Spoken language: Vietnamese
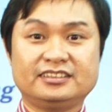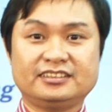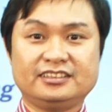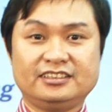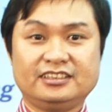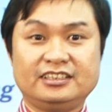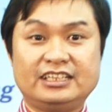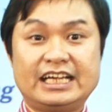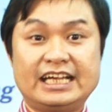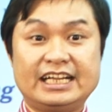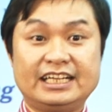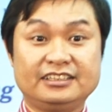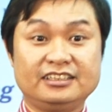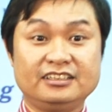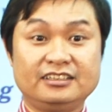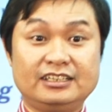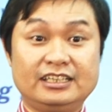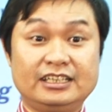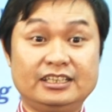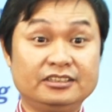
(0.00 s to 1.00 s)
là
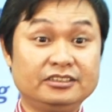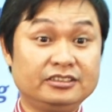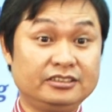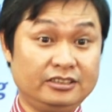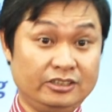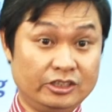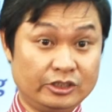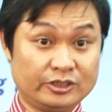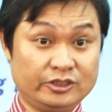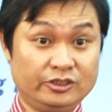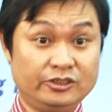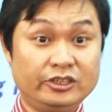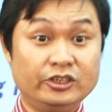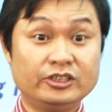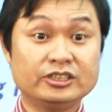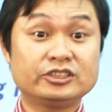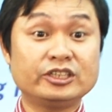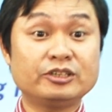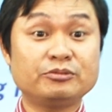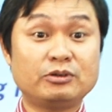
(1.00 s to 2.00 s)
tức là luật sự
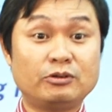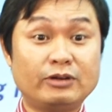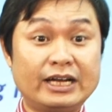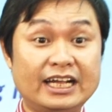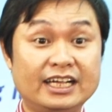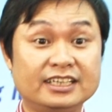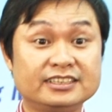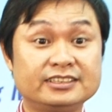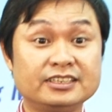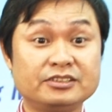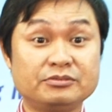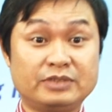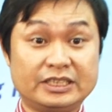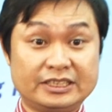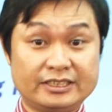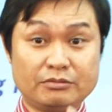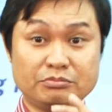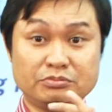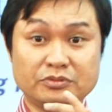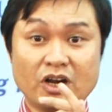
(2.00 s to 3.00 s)
lượng sản xuất và quan hệ sản xuất và
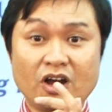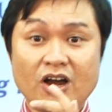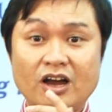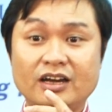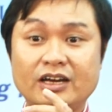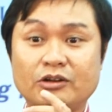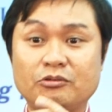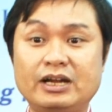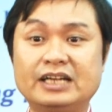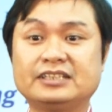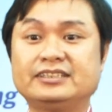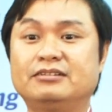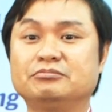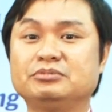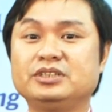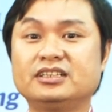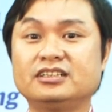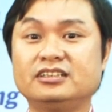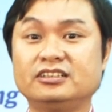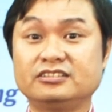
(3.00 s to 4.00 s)
trong đó là quan
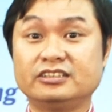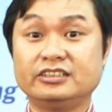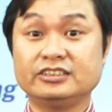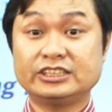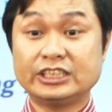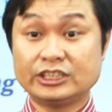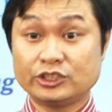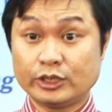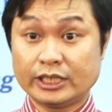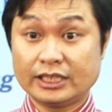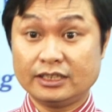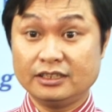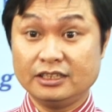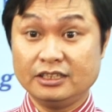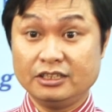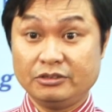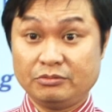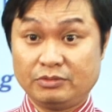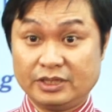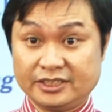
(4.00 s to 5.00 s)
trọng nhất là lực lượng sản xuất
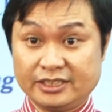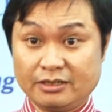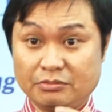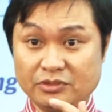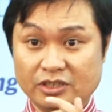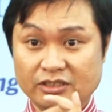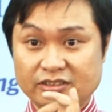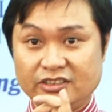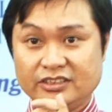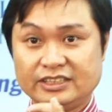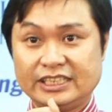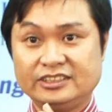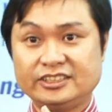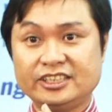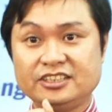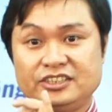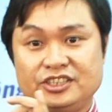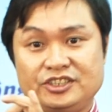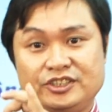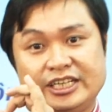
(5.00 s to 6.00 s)
và trong lực lượng sản
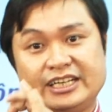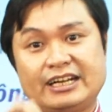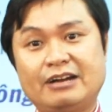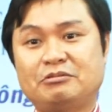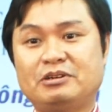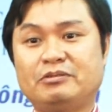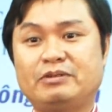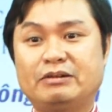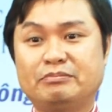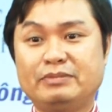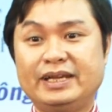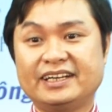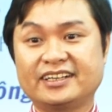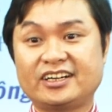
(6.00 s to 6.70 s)
xuất như triết học các bạn biết